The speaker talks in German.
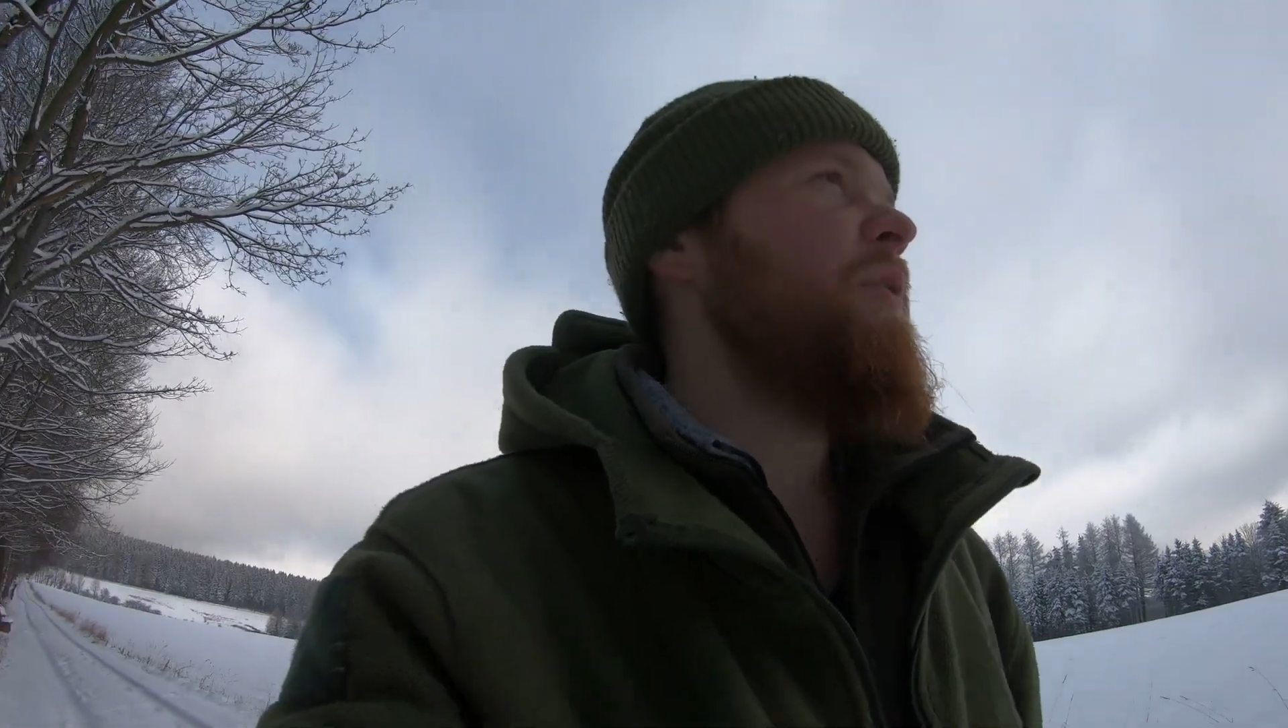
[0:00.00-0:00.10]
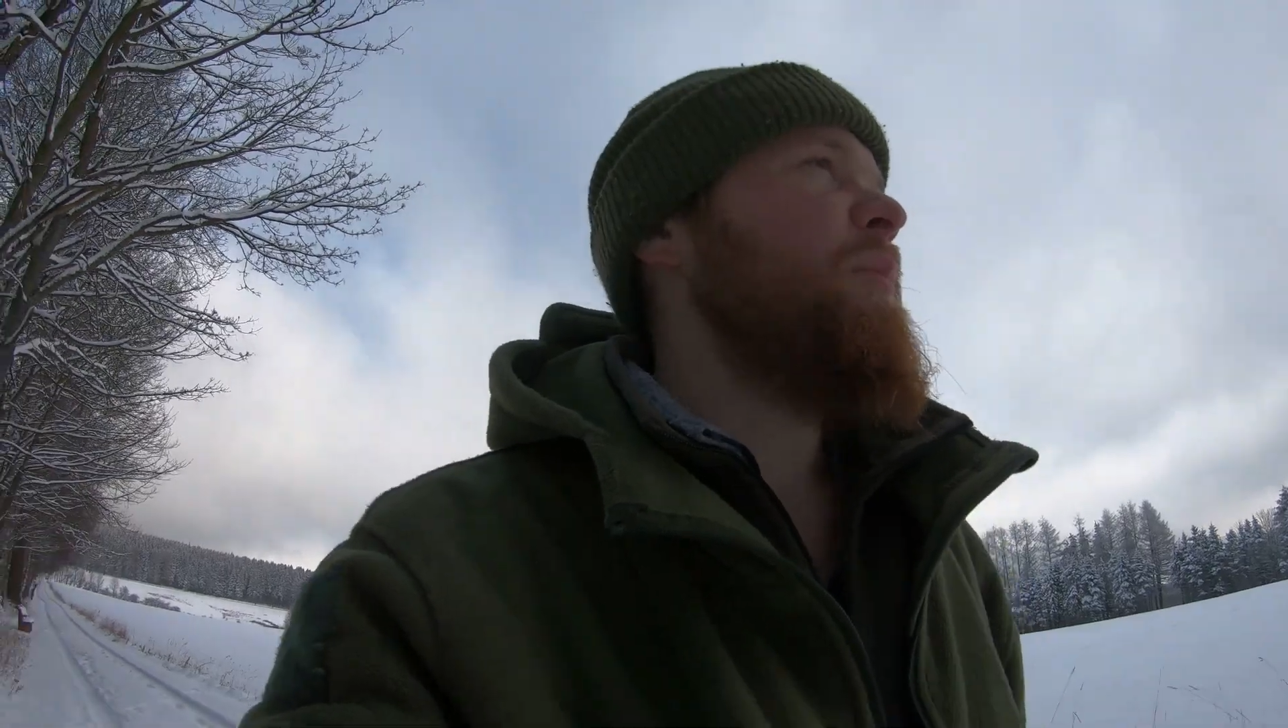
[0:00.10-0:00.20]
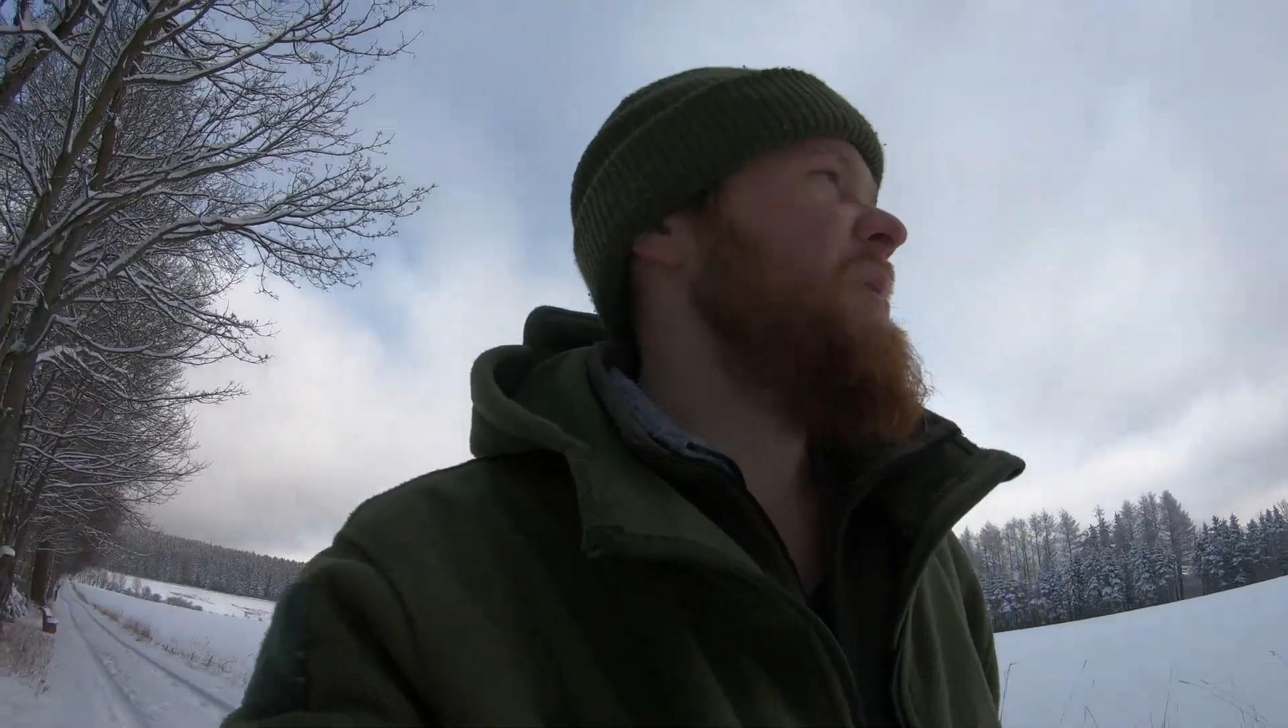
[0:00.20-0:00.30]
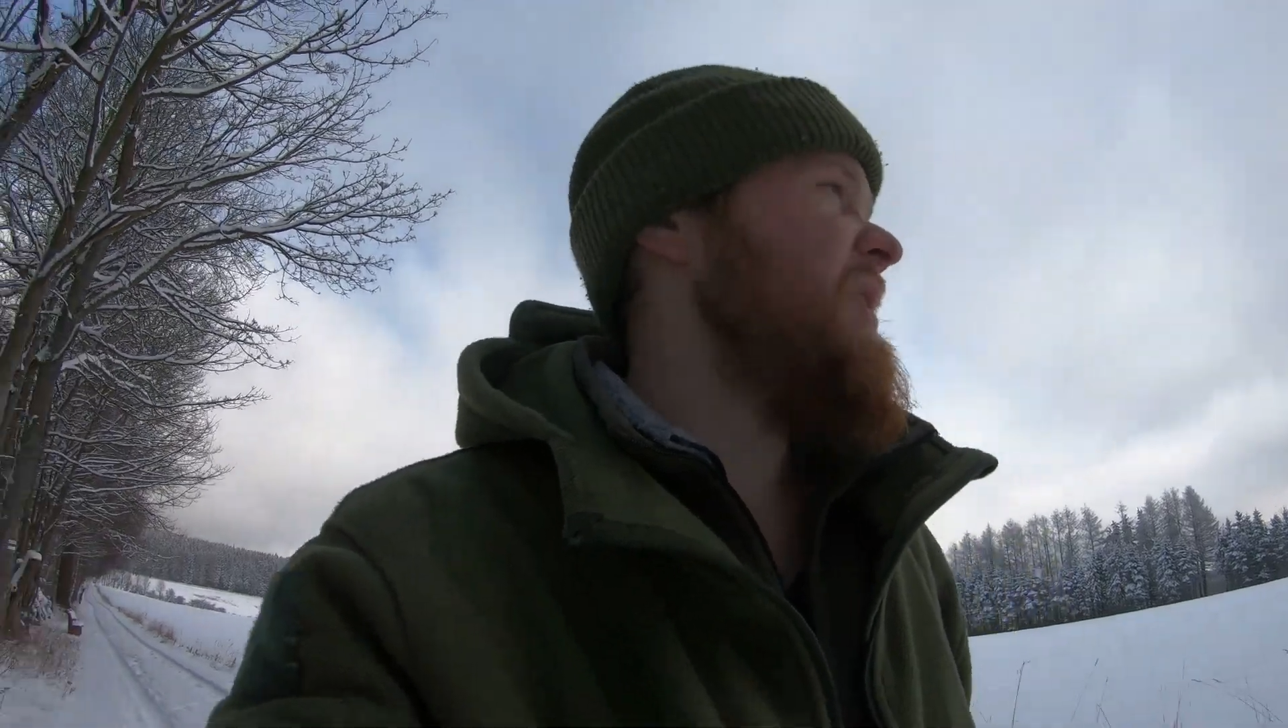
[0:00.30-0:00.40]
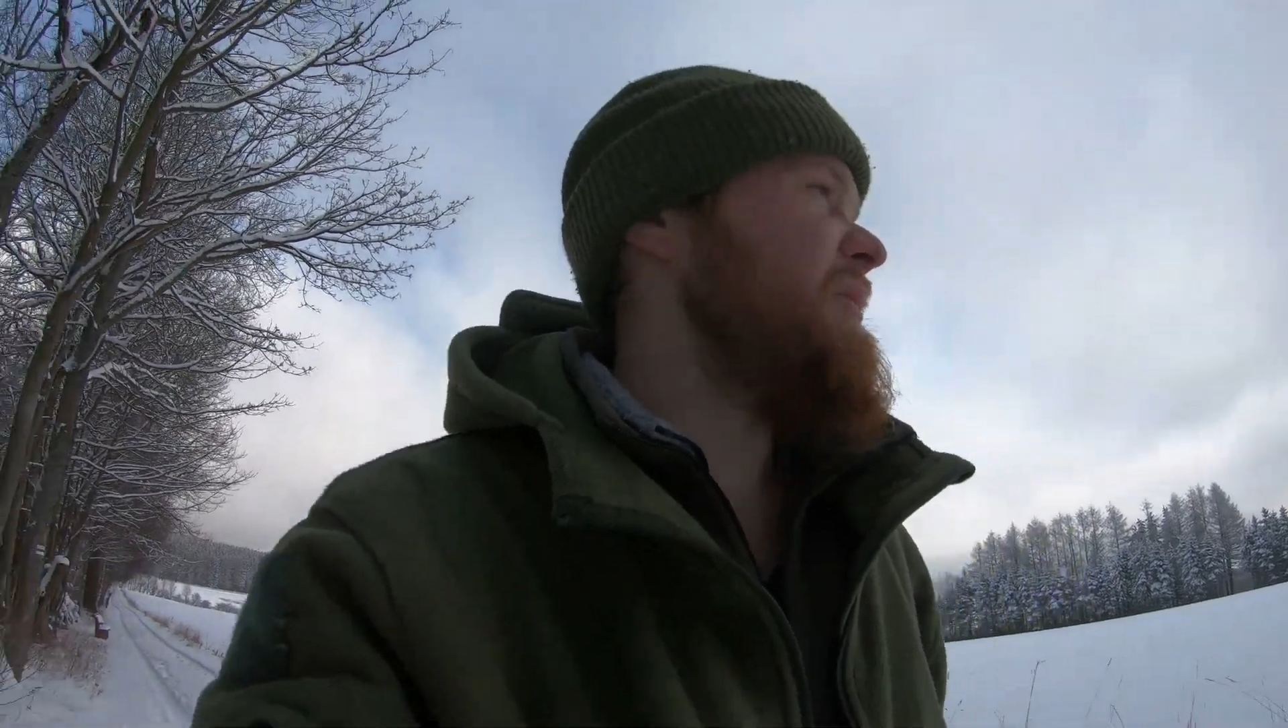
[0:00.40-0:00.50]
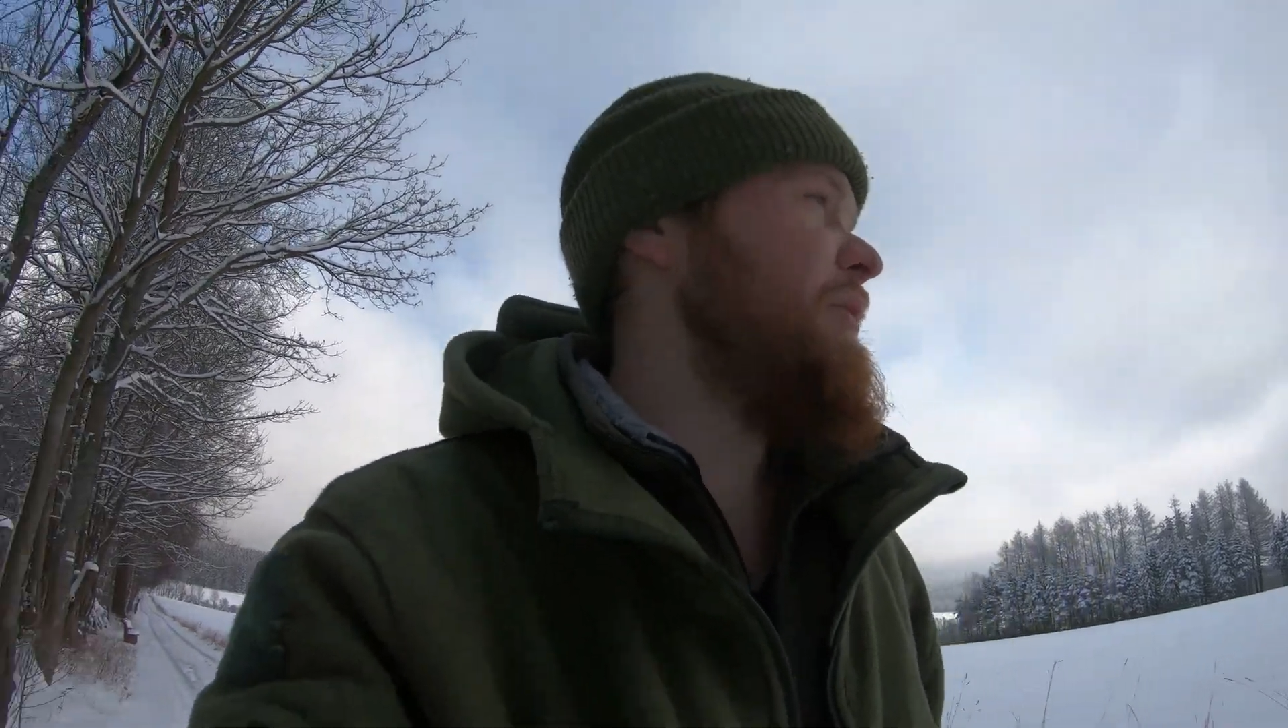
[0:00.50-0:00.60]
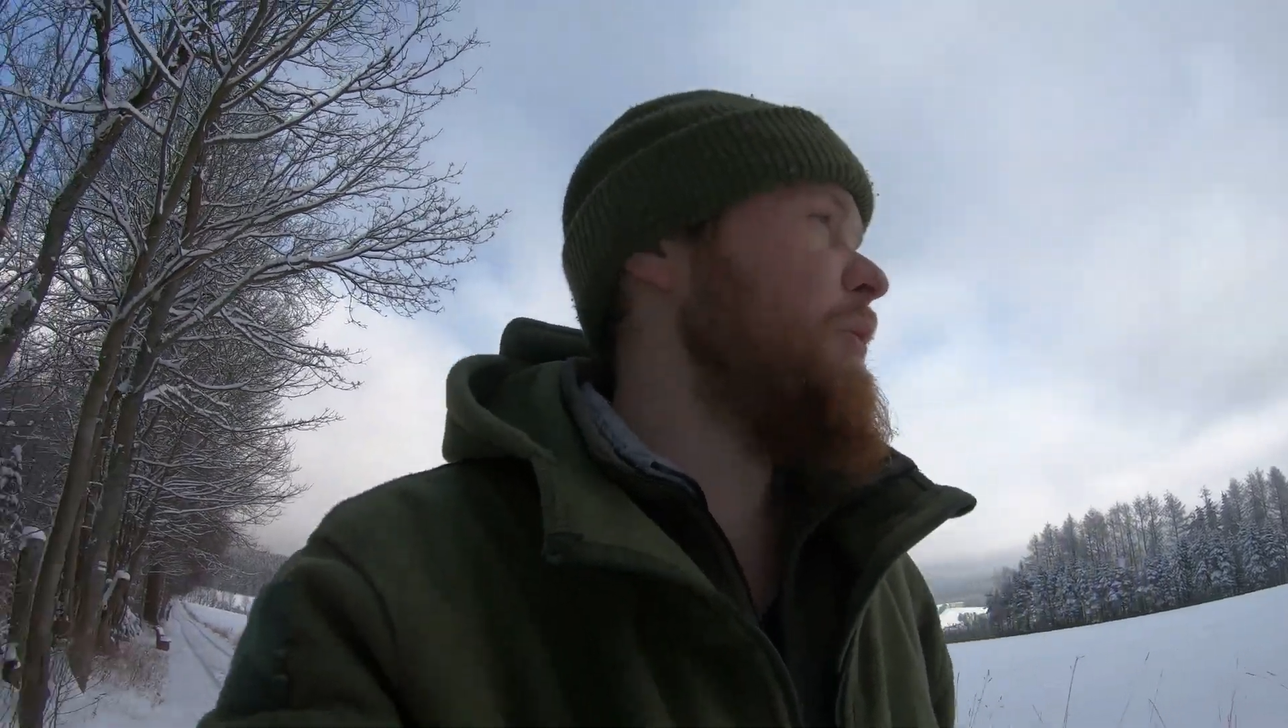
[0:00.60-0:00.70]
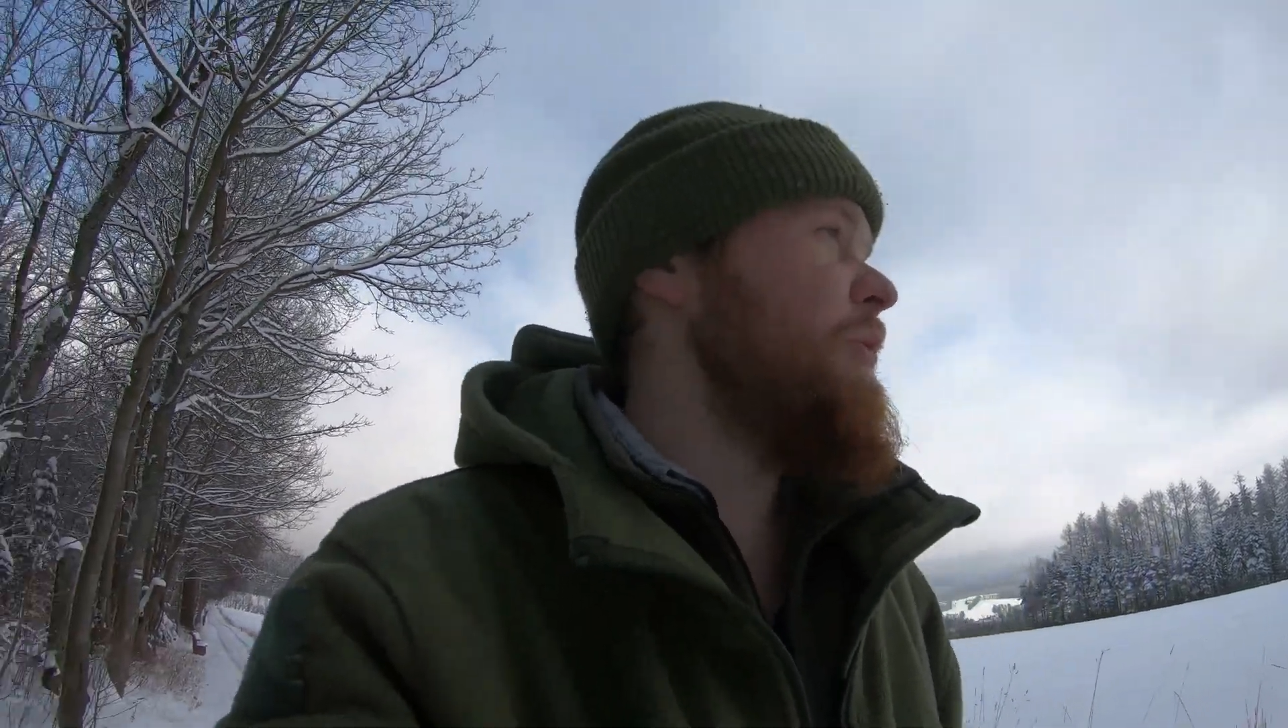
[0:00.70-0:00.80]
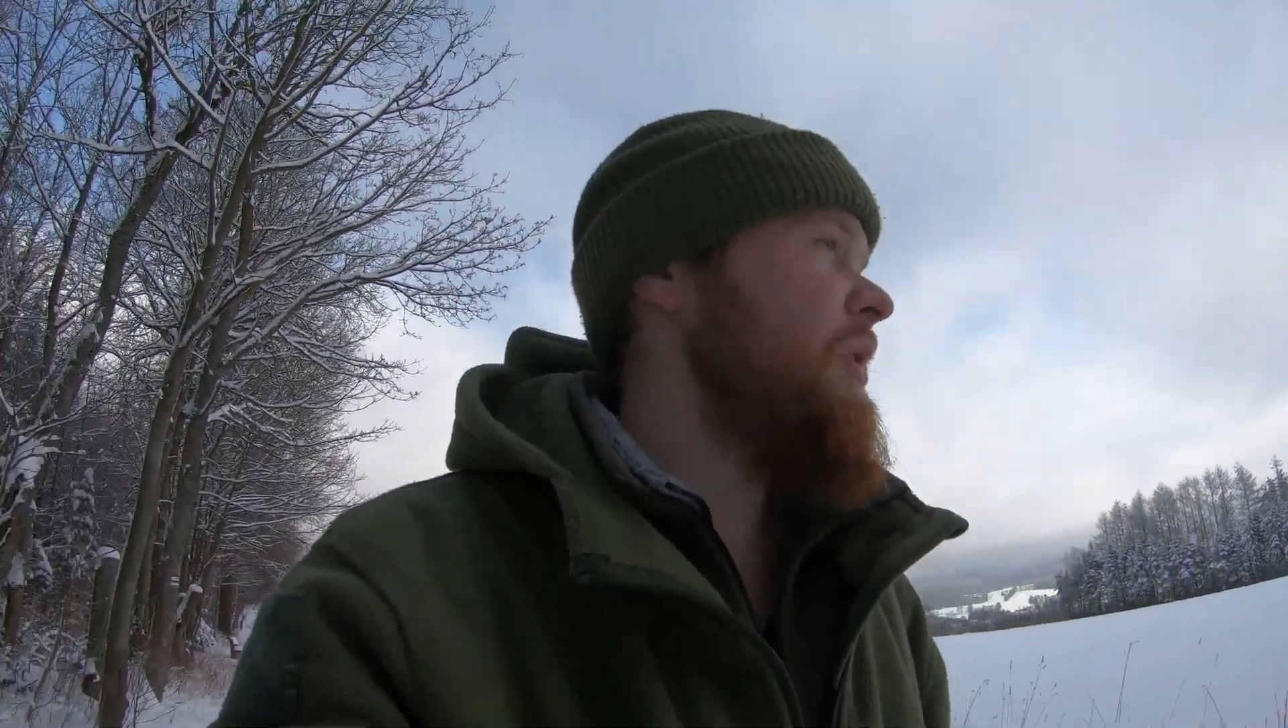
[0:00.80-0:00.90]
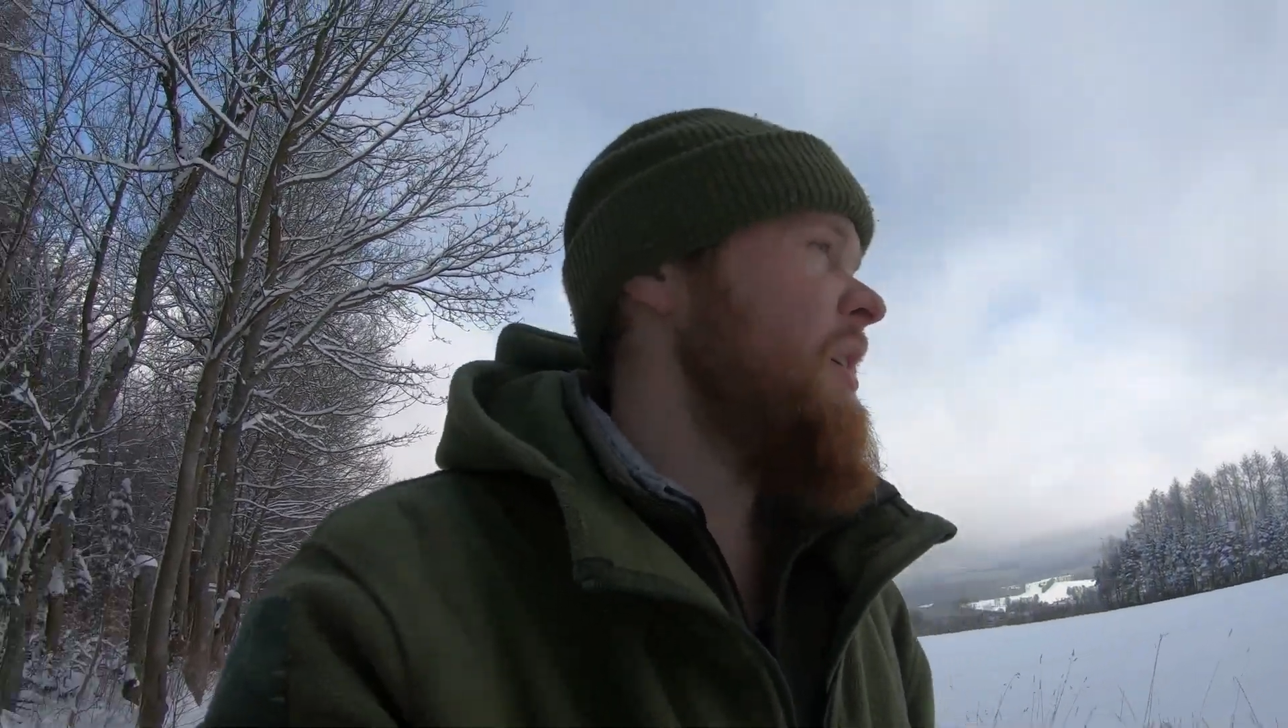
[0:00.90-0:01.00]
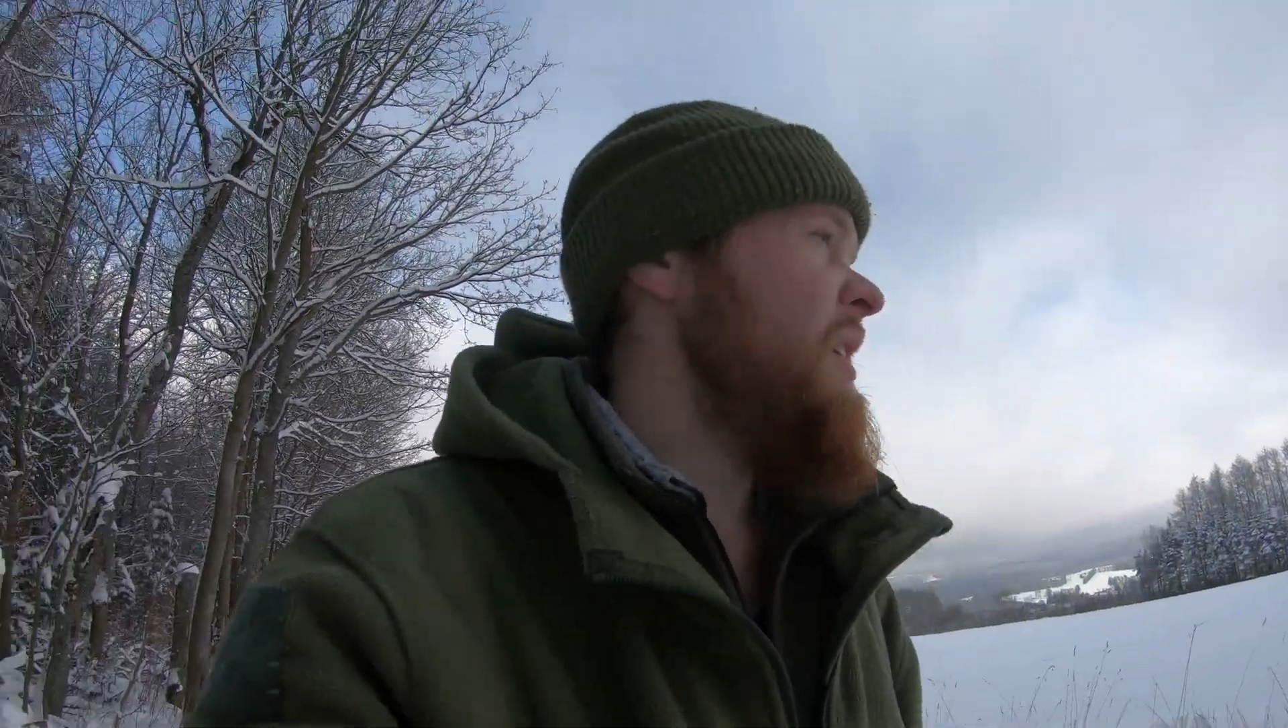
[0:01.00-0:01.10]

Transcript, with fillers: noch ein bisschen früh,